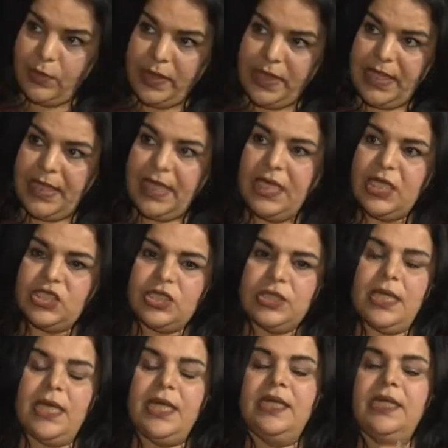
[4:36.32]
على
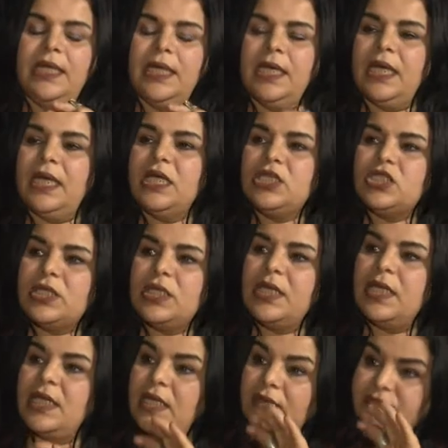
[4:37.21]
الاخراج لا الاخراج
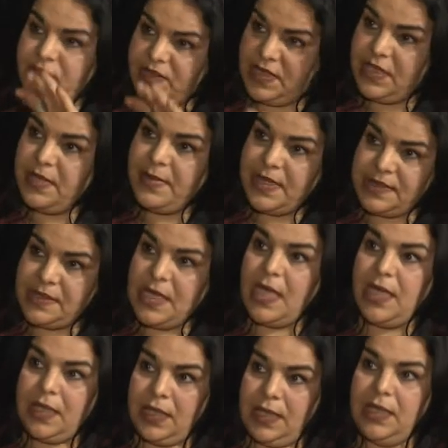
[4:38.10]
في السينما
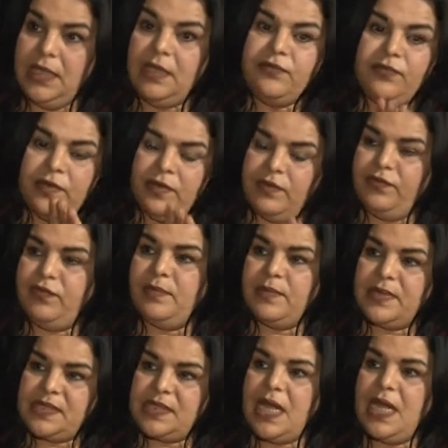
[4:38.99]
صح قليل في
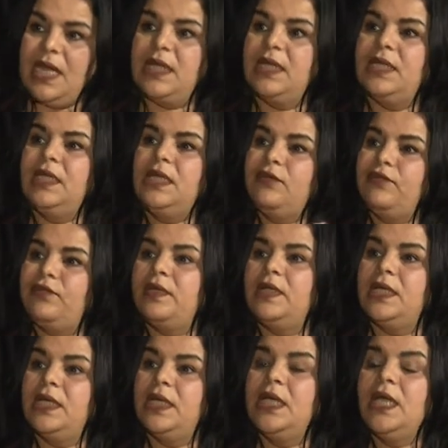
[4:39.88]
المسرح قليل
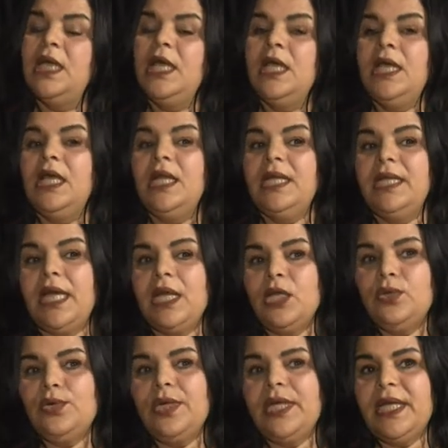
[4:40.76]
في
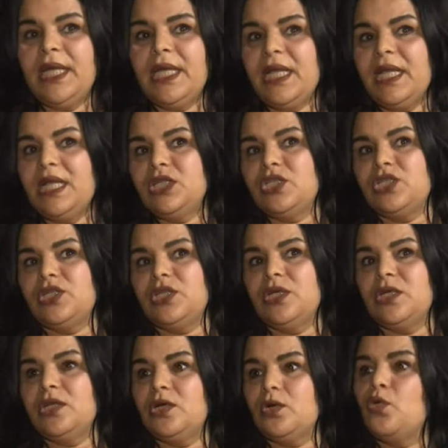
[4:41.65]
لانه الاخراج
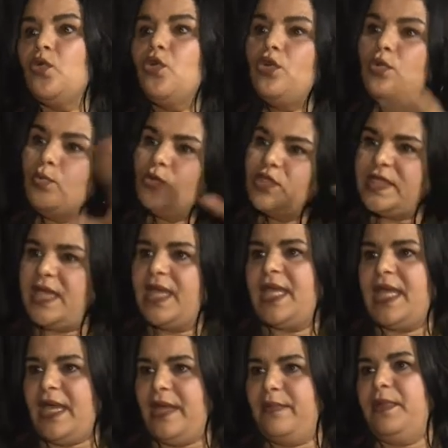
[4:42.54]
كل
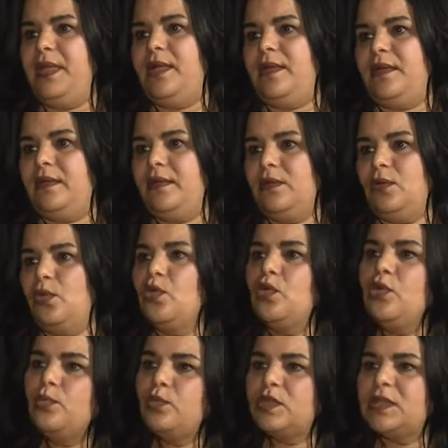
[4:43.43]
متكامل
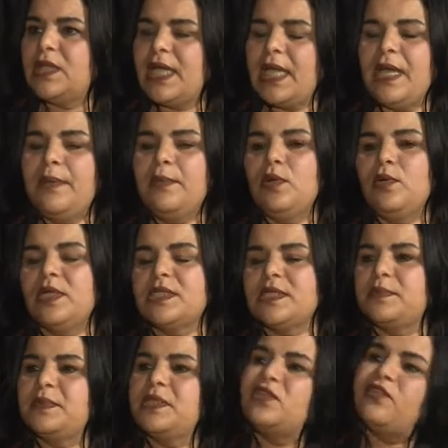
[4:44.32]
كل متكامل
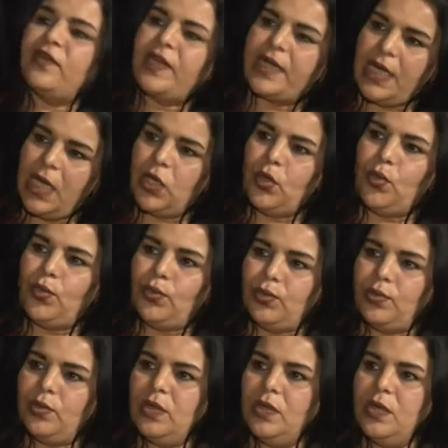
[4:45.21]
ولازم تتفرغ له
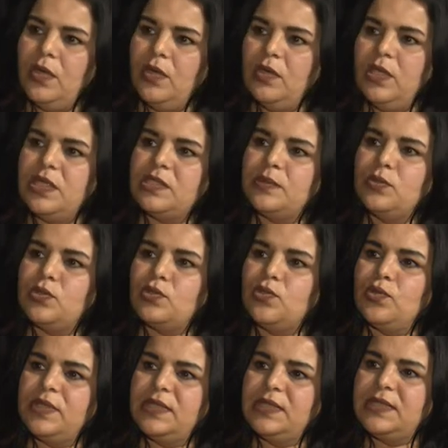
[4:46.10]
لازم
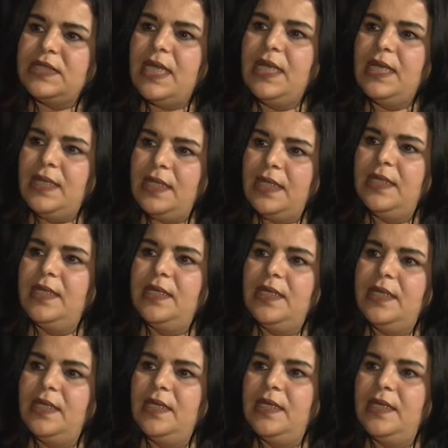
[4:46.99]
تكون انت ال
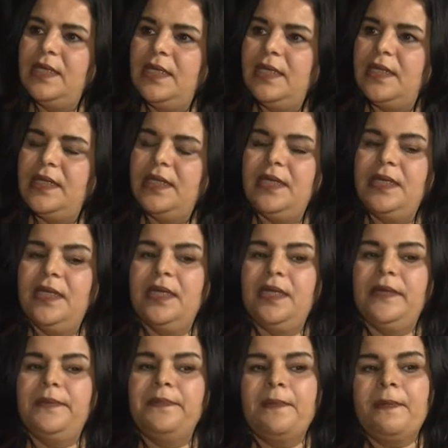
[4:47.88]
ال
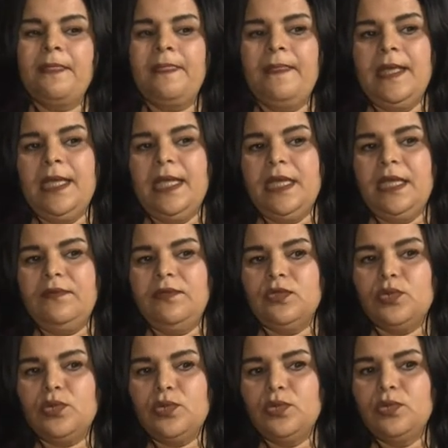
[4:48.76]
ال
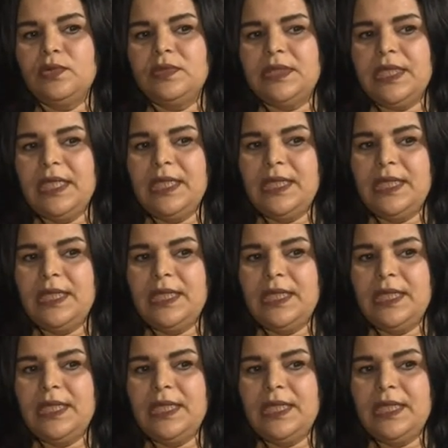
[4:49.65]
كيفاش نقولوا انت